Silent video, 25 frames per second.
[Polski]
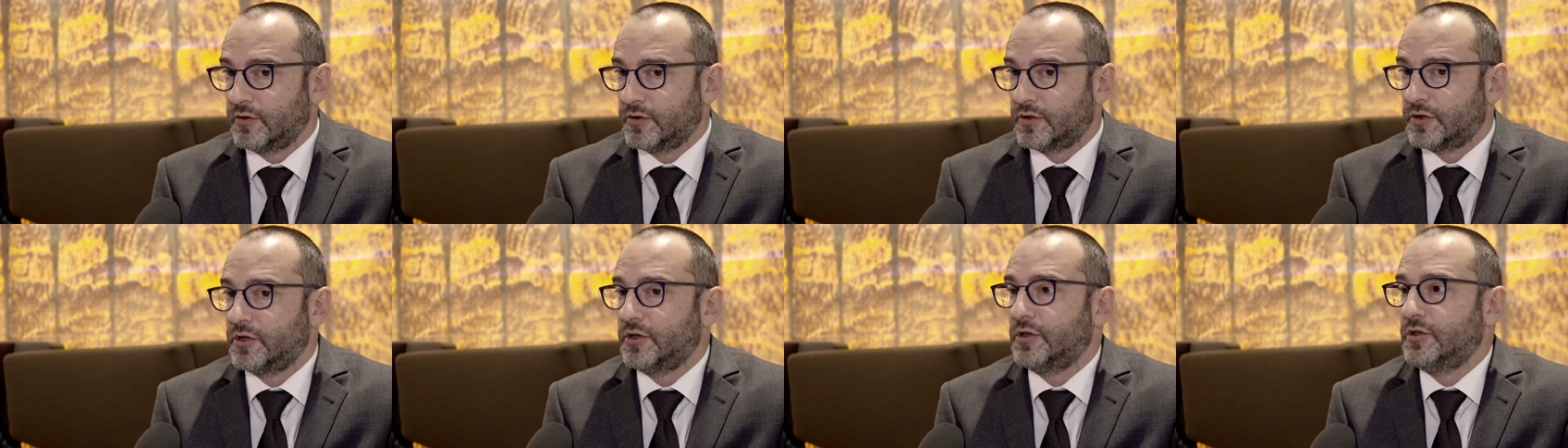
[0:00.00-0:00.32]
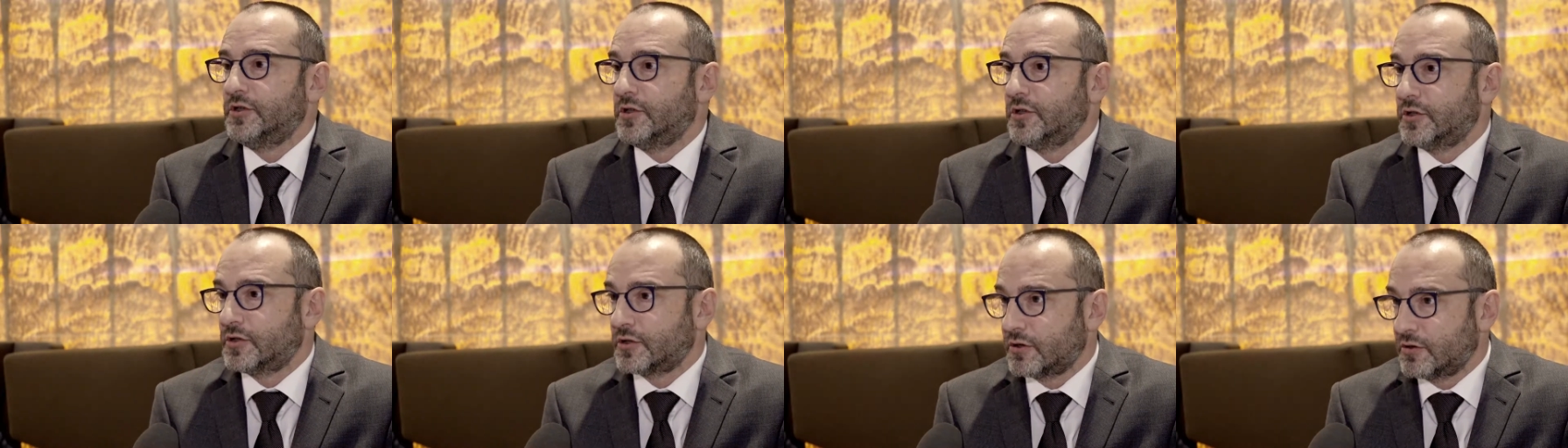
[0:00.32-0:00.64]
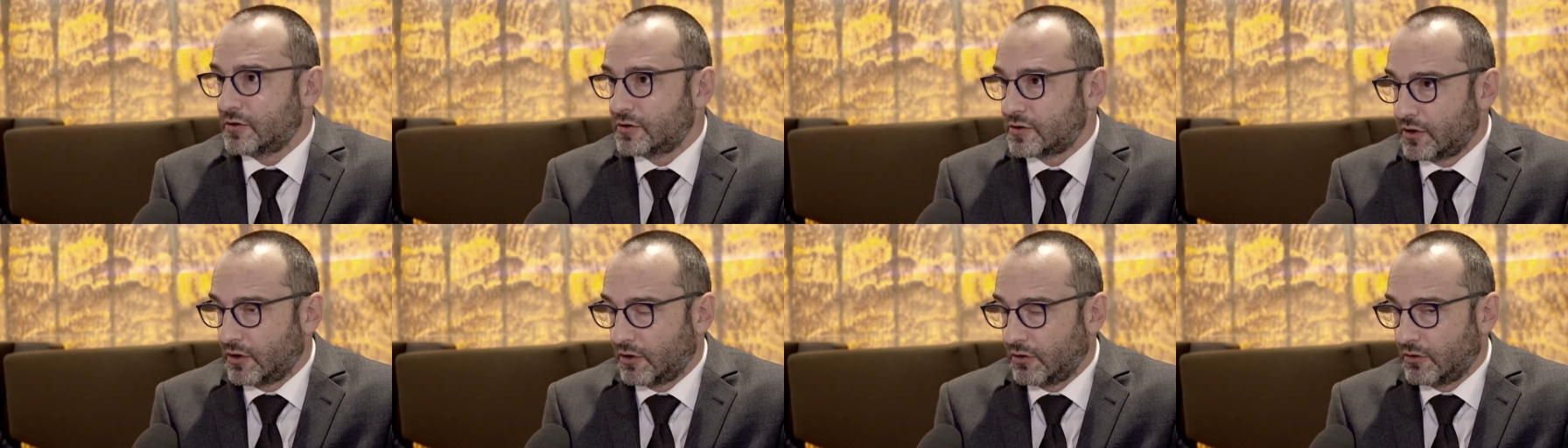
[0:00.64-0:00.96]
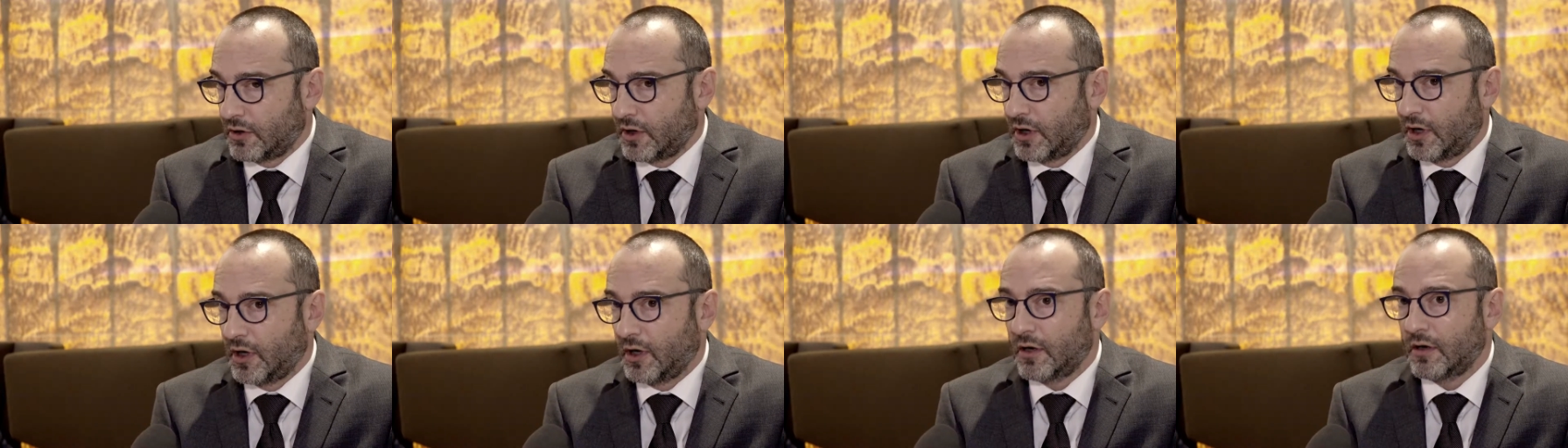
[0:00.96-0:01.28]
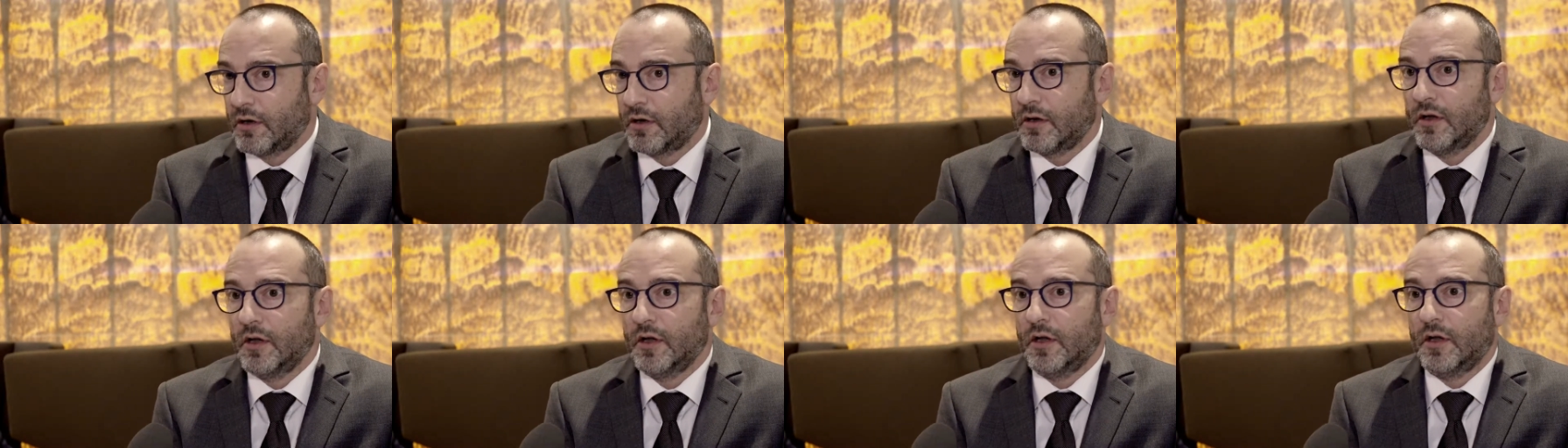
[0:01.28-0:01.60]
że ich dziecko jest
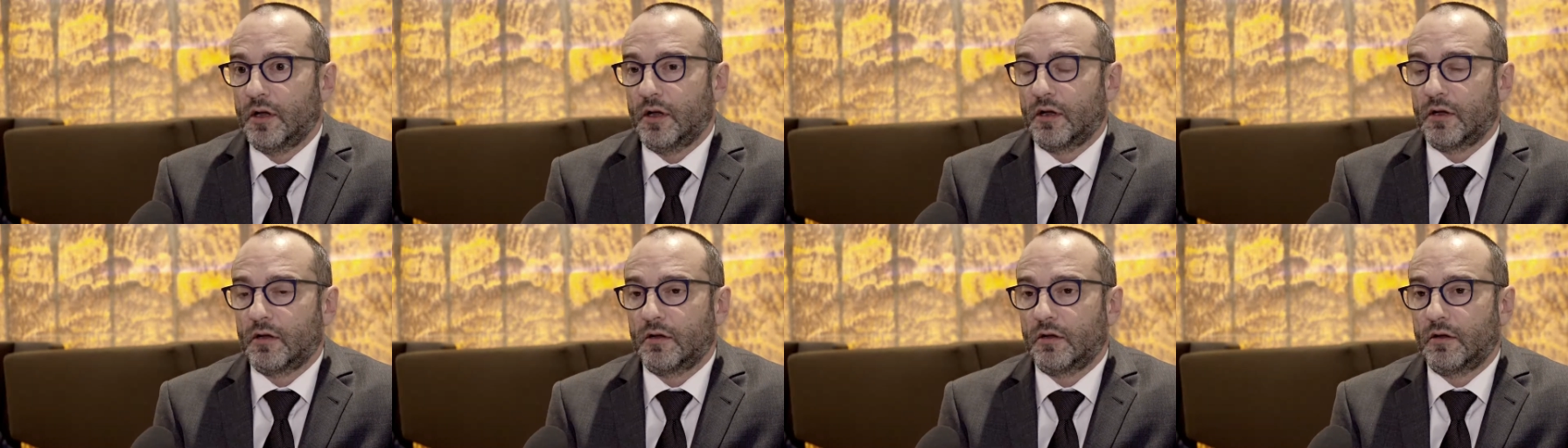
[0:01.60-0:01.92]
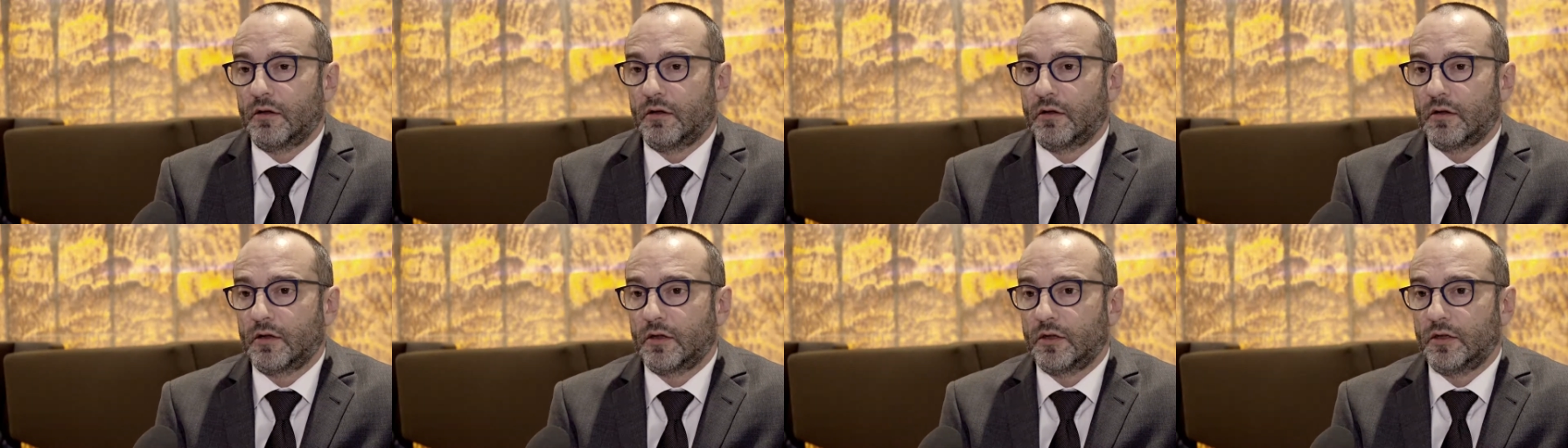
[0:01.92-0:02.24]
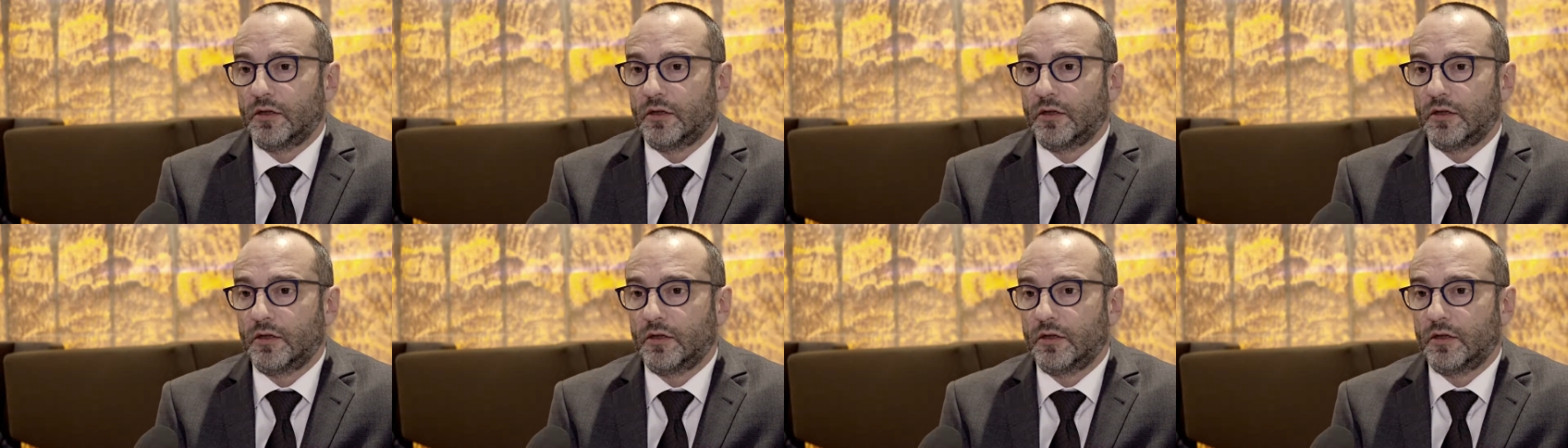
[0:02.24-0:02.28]
chore e,